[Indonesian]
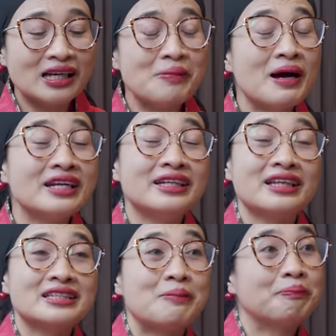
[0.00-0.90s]
kemarin
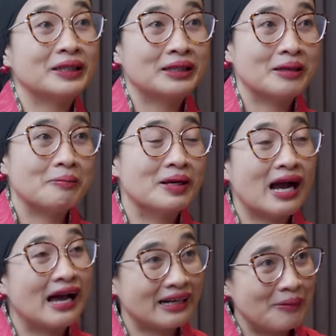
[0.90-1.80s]
kita sempat
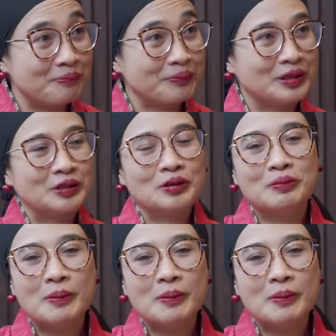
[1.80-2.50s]
berharap gitu,